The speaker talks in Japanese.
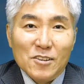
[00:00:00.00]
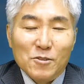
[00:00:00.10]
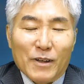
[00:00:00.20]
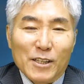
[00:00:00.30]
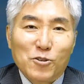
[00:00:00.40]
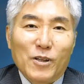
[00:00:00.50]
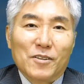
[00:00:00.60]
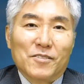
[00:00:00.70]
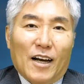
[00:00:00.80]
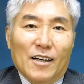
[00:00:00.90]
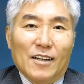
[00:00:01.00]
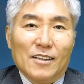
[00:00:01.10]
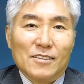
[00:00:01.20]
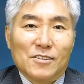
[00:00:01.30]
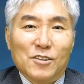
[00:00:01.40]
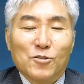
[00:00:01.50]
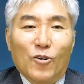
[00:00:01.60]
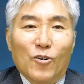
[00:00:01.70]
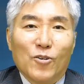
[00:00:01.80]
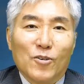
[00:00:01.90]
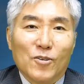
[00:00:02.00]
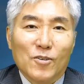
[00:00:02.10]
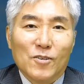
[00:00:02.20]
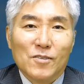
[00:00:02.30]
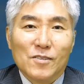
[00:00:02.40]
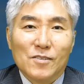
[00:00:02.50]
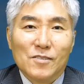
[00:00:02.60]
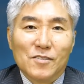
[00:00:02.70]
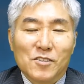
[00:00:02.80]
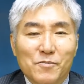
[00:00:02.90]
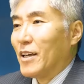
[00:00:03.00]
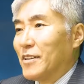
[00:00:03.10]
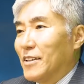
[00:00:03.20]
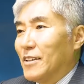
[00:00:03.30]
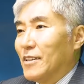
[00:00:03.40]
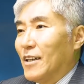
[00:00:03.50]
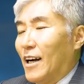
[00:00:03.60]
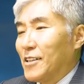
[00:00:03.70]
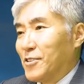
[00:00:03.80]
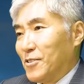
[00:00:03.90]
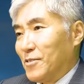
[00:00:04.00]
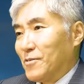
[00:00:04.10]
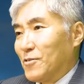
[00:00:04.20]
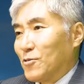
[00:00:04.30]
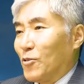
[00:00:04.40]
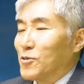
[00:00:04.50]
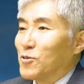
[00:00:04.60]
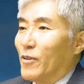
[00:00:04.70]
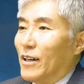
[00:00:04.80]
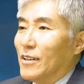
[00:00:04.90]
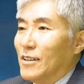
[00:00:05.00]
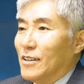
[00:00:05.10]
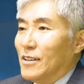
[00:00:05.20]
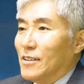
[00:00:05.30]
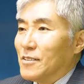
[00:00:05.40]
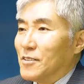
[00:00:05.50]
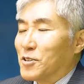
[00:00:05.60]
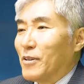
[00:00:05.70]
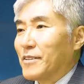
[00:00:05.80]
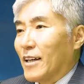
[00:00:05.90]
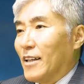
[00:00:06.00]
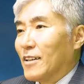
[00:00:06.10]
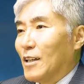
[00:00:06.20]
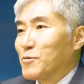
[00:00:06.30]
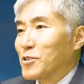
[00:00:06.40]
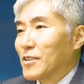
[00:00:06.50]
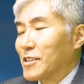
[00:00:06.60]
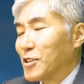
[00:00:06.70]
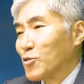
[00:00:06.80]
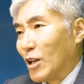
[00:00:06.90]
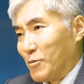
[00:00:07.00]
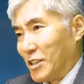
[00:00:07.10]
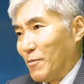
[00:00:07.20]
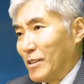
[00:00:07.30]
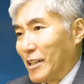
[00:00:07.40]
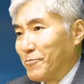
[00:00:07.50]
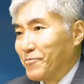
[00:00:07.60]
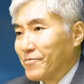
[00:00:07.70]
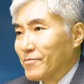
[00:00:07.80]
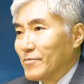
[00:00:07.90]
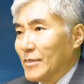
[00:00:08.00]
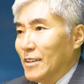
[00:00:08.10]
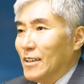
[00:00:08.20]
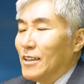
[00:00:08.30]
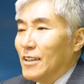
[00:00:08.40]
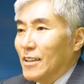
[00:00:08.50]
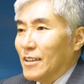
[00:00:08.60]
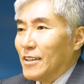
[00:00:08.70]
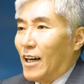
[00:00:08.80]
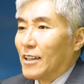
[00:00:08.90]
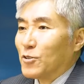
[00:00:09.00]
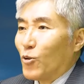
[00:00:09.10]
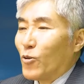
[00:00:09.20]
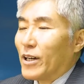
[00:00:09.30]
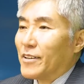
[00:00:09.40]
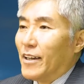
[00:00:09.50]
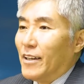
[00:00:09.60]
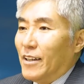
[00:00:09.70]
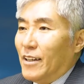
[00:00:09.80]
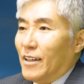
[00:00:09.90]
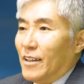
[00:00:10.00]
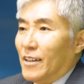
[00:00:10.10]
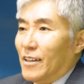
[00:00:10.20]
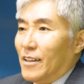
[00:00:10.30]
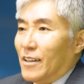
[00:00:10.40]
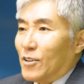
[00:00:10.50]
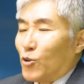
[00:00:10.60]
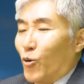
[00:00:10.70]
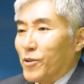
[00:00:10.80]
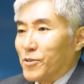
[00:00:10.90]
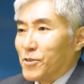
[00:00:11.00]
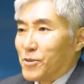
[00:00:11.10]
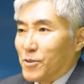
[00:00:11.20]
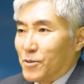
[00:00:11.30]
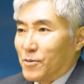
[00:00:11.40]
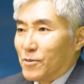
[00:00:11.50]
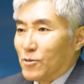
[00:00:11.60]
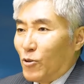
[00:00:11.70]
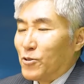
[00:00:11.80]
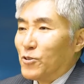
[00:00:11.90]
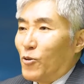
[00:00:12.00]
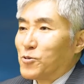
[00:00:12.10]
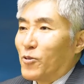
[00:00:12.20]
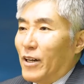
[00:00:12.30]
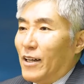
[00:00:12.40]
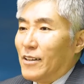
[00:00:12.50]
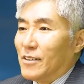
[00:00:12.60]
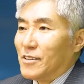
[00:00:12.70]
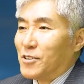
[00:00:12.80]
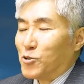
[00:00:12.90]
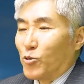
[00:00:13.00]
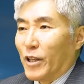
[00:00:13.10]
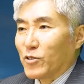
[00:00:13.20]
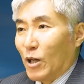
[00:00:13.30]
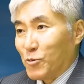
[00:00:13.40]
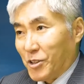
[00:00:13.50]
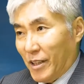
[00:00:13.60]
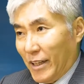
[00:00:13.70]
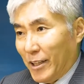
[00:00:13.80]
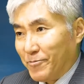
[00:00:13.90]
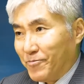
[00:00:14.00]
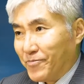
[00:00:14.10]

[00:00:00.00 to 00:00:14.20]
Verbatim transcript: 生まれ育った国を自明に愛するというのは実はなかなか難しいのかもしれません。やはりどこかで教育するという要素が必要なのかもしれない